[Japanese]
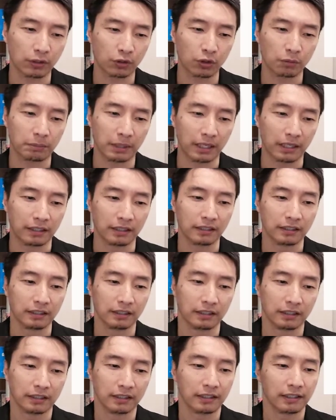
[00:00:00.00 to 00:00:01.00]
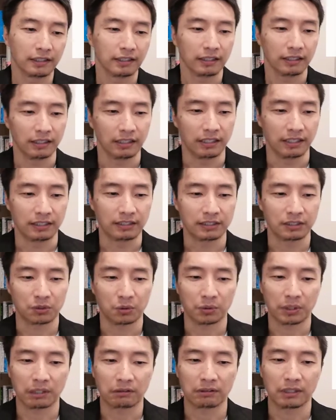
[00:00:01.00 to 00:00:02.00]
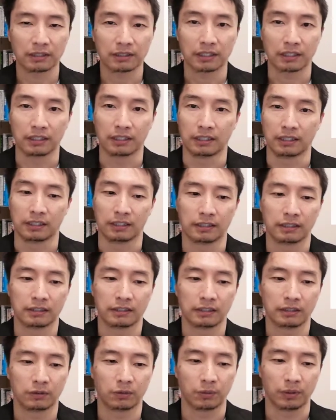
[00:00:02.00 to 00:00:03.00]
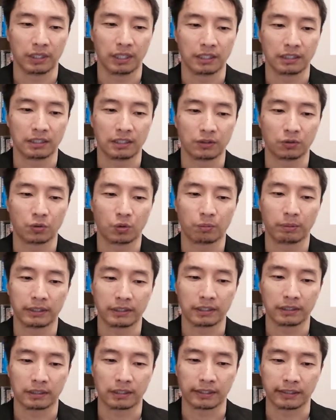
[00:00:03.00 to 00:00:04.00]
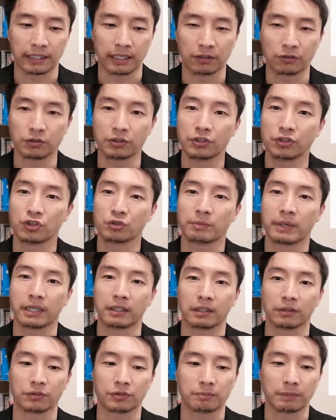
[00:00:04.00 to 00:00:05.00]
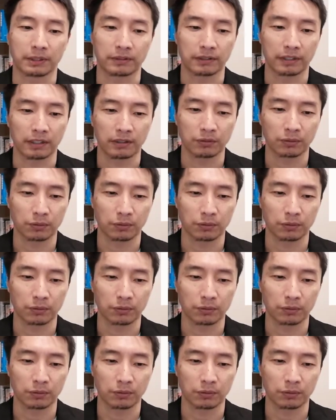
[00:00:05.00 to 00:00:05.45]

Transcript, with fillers: 例えば、1顧客あたりの平均購買単価が120万円としますね。